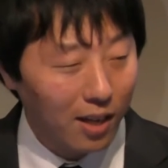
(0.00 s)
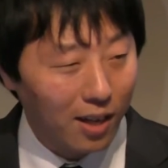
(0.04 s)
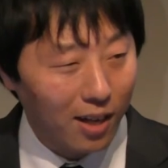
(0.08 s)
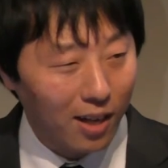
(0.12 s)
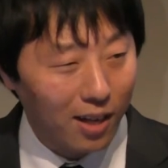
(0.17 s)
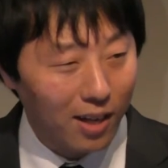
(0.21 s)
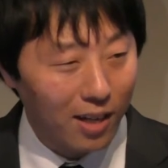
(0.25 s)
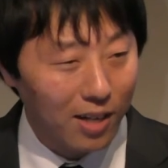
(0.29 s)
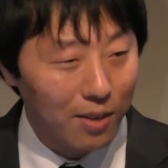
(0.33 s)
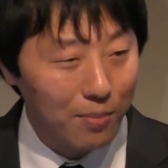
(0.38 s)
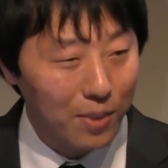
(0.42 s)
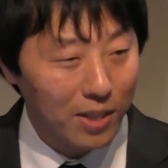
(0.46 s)
がか
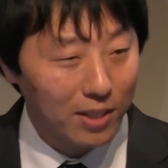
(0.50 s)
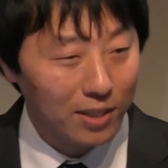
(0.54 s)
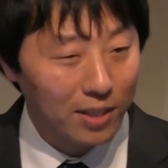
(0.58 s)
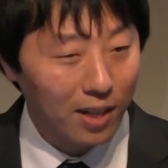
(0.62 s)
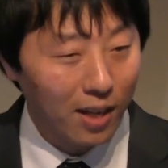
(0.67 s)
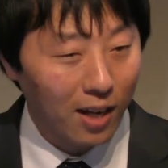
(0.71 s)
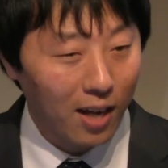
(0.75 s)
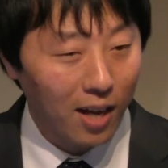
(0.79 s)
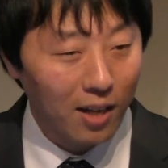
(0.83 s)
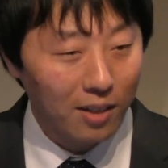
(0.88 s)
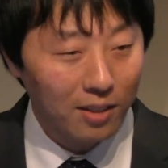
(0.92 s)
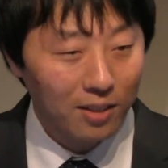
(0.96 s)
かりました
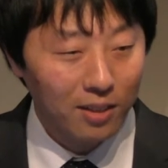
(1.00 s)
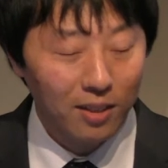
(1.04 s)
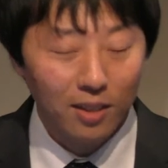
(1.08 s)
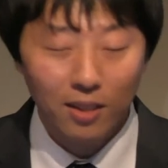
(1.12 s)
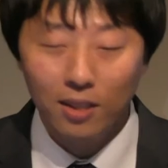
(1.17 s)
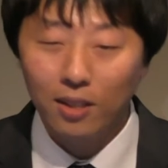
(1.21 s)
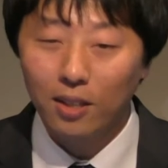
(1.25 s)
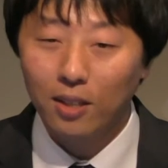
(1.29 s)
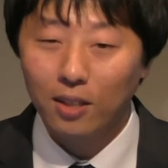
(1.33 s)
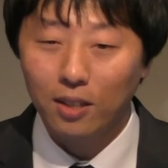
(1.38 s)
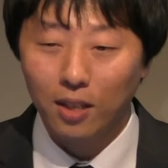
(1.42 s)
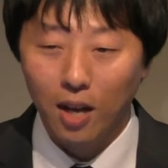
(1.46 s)
が
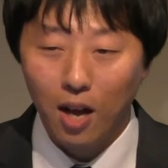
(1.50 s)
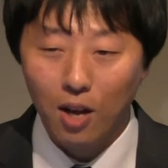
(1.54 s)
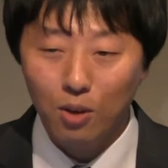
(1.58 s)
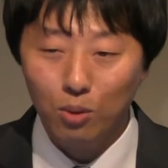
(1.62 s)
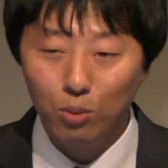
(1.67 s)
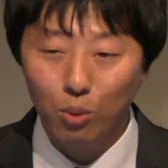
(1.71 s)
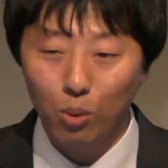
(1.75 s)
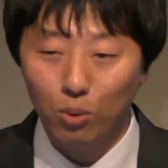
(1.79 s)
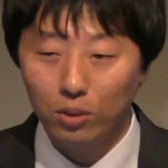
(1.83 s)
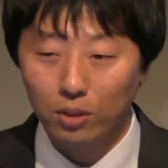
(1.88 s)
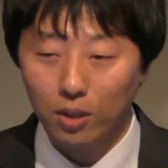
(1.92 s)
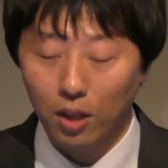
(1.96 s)
韓
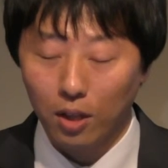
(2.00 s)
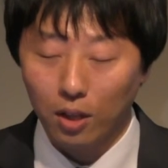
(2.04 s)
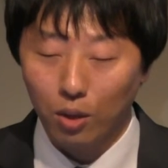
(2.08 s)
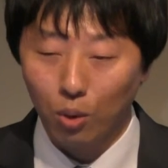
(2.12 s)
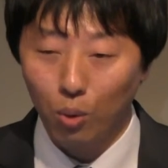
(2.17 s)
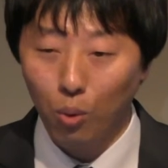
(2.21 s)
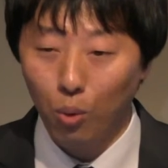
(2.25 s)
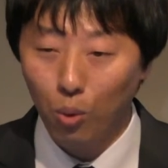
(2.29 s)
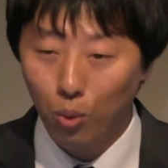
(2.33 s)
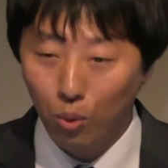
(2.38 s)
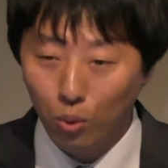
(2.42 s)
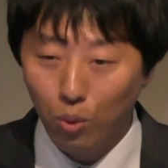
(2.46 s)
国で
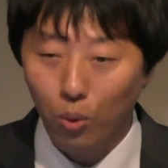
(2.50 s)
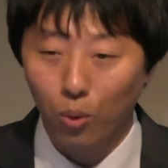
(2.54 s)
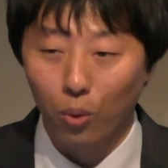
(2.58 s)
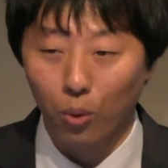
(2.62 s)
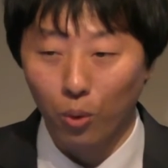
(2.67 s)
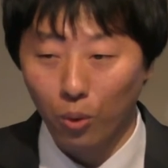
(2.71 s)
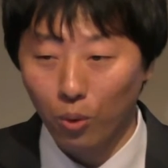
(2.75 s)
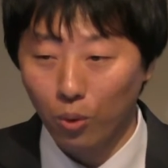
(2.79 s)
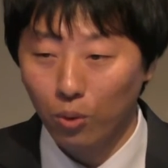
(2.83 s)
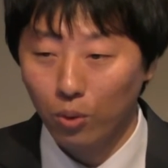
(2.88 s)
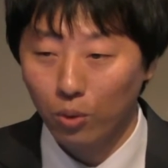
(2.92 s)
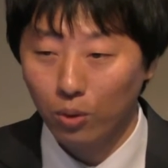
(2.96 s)
高
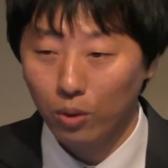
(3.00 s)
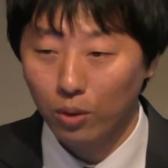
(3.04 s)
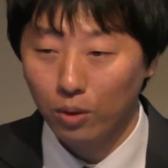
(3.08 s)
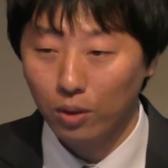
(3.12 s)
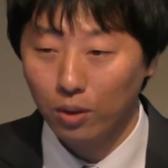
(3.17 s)
校